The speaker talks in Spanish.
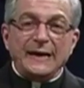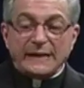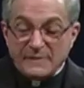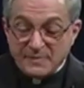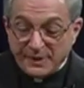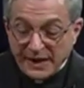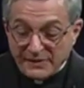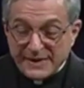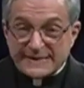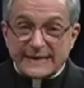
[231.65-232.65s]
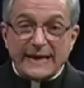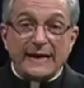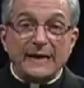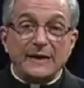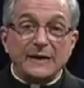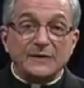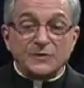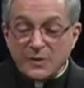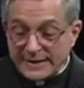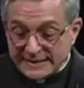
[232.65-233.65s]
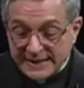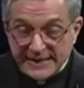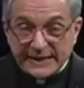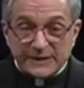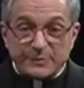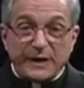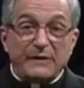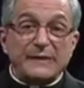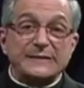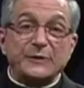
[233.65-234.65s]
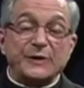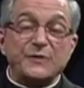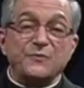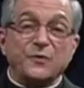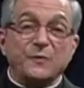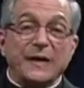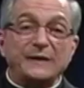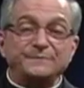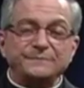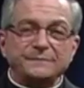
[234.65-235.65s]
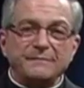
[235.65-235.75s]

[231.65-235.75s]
y también palabras que son escritas, palabras de oración formal.